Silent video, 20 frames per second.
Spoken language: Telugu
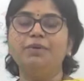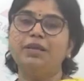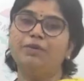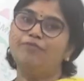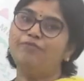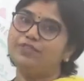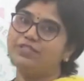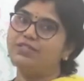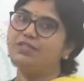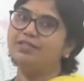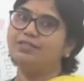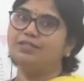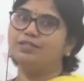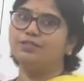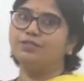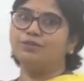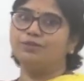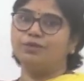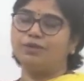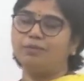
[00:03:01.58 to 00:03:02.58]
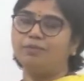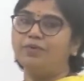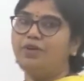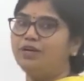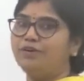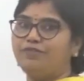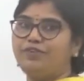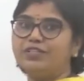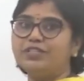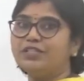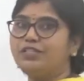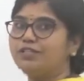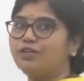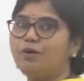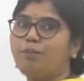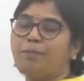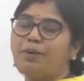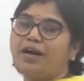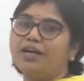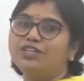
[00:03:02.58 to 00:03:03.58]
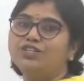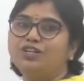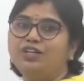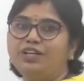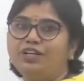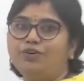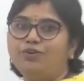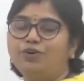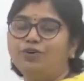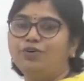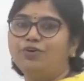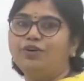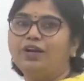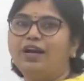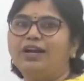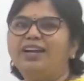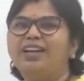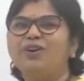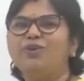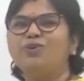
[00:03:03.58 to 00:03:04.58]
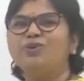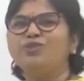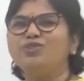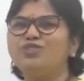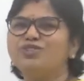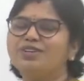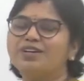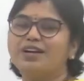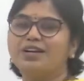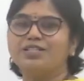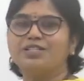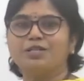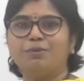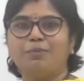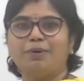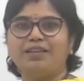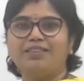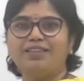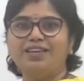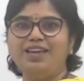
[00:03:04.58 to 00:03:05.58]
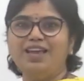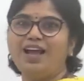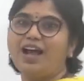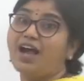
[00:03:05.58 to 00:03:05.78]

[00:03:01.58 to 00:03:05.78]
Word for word: మనం ఫిజిక్స్ తీసుకున్నాం ఫిజిక్స్ లో పార్షియల్లీ నోన్ ఉన్నా అంటే కొంచెం కష్టపడితే